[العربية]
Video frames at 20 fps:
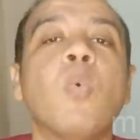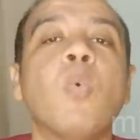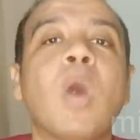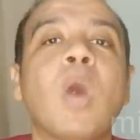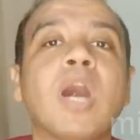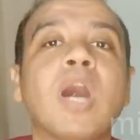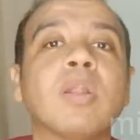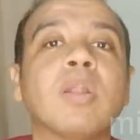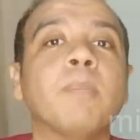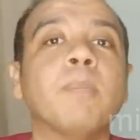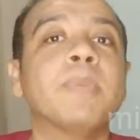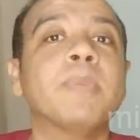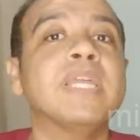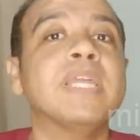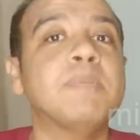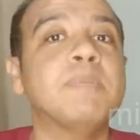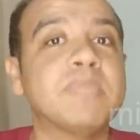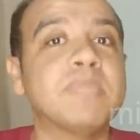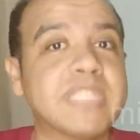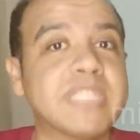وعرب
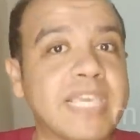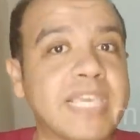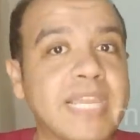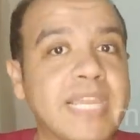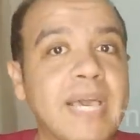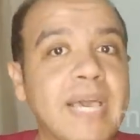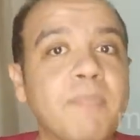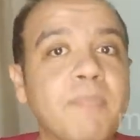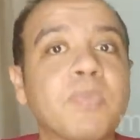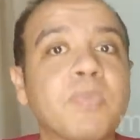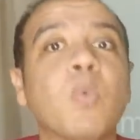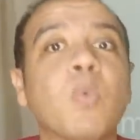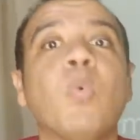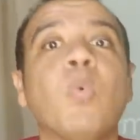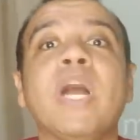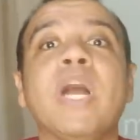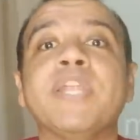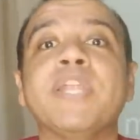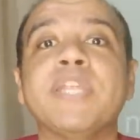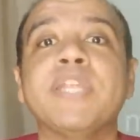المسيلة
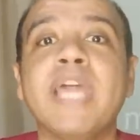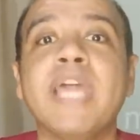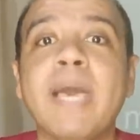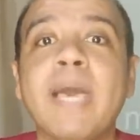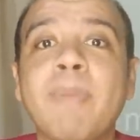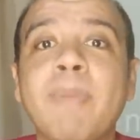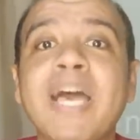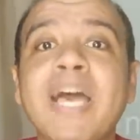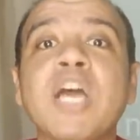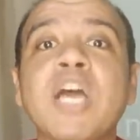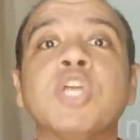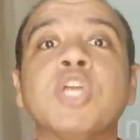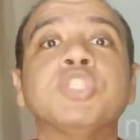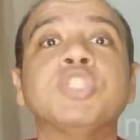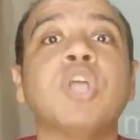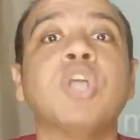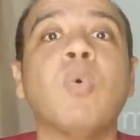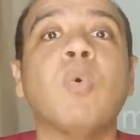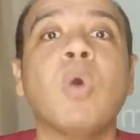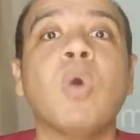وعنابة
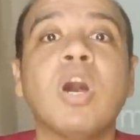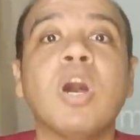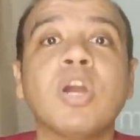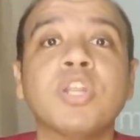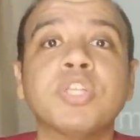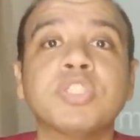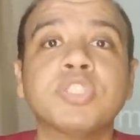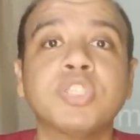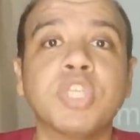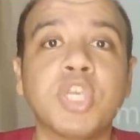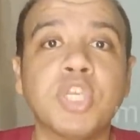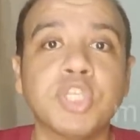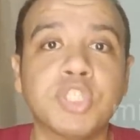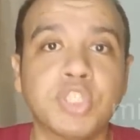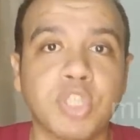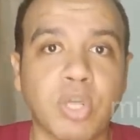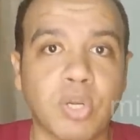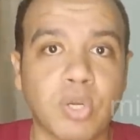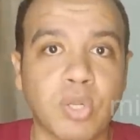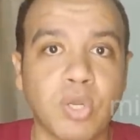جوهرة
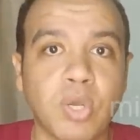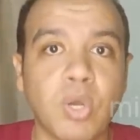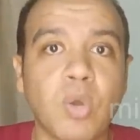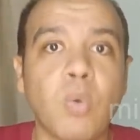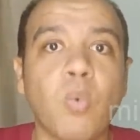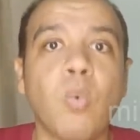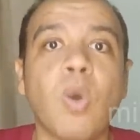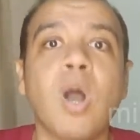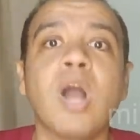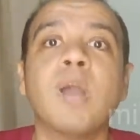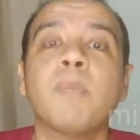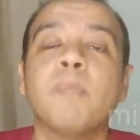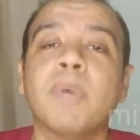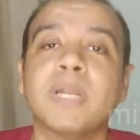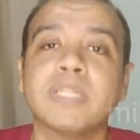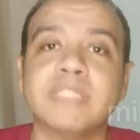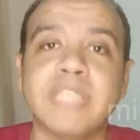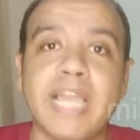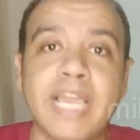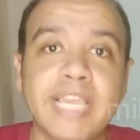الشرق
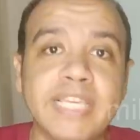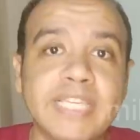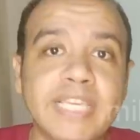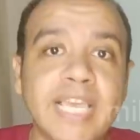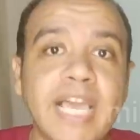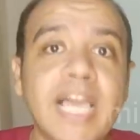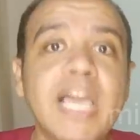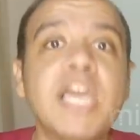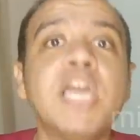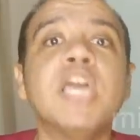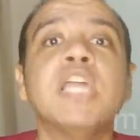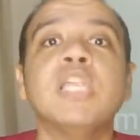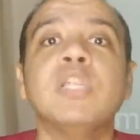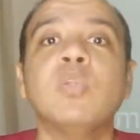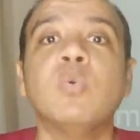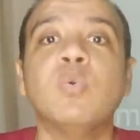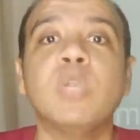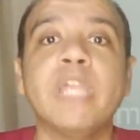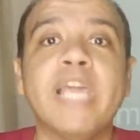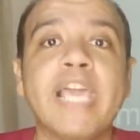وأكبر تحية
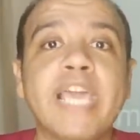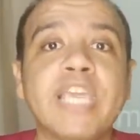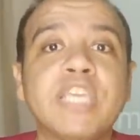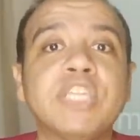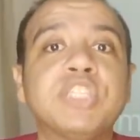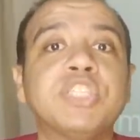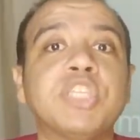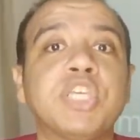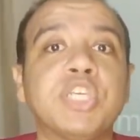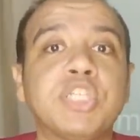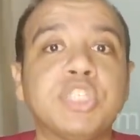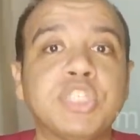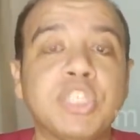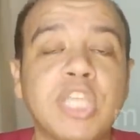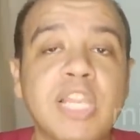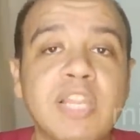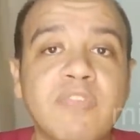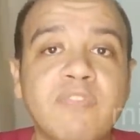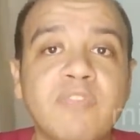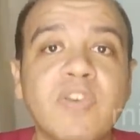لولاية
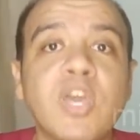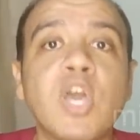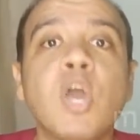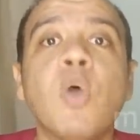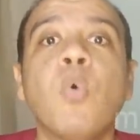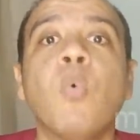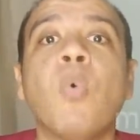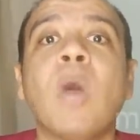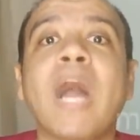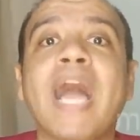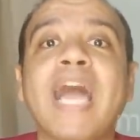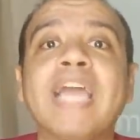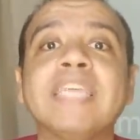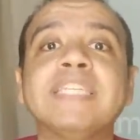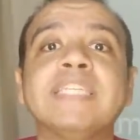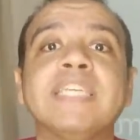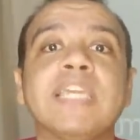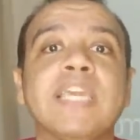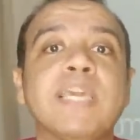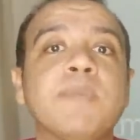الشلف
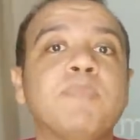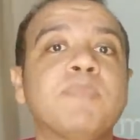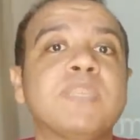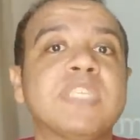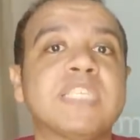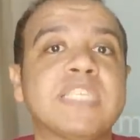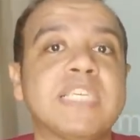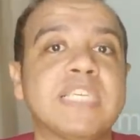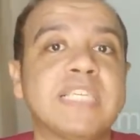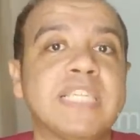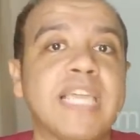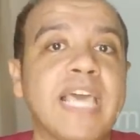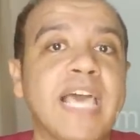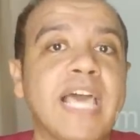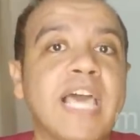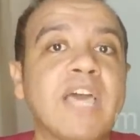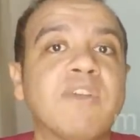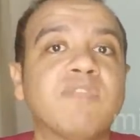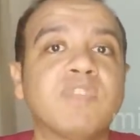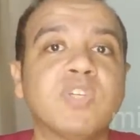وحي ابن
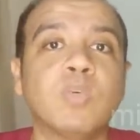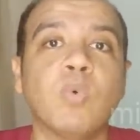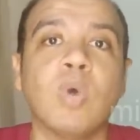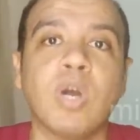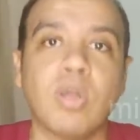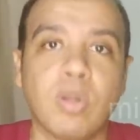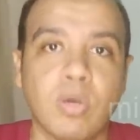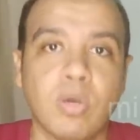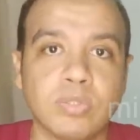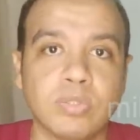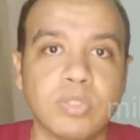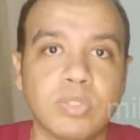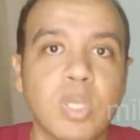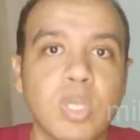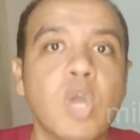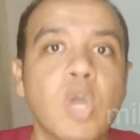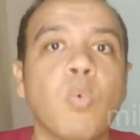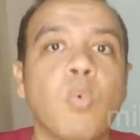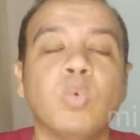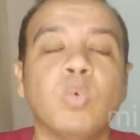سيناء في وهران
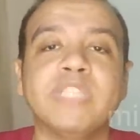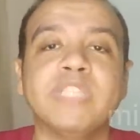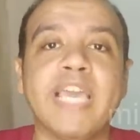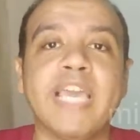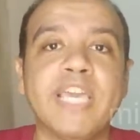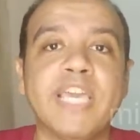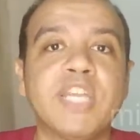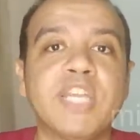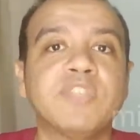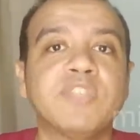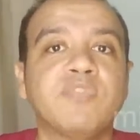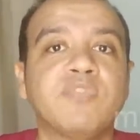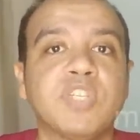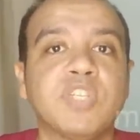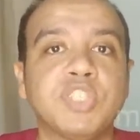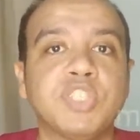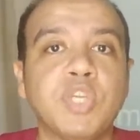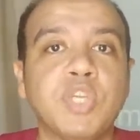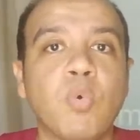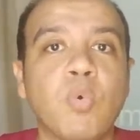ودائرة
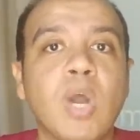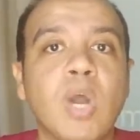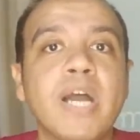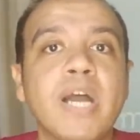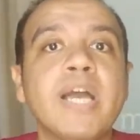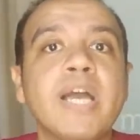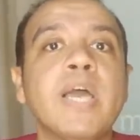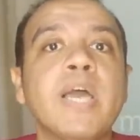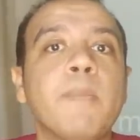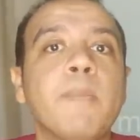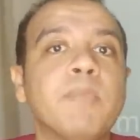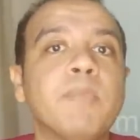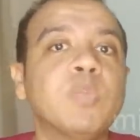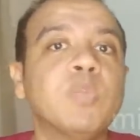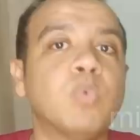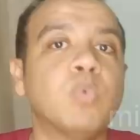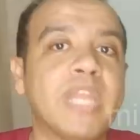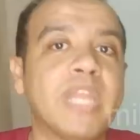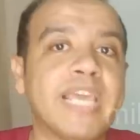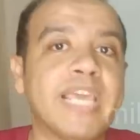فرجوة
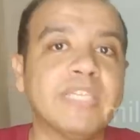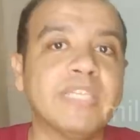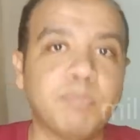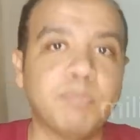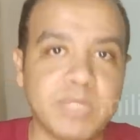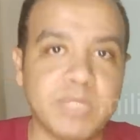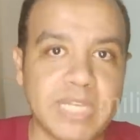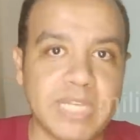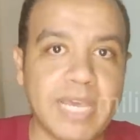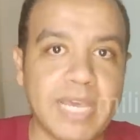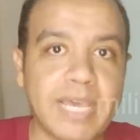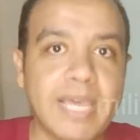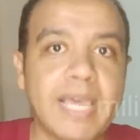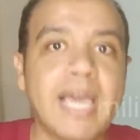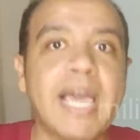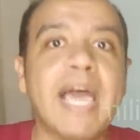من ولاية ميلا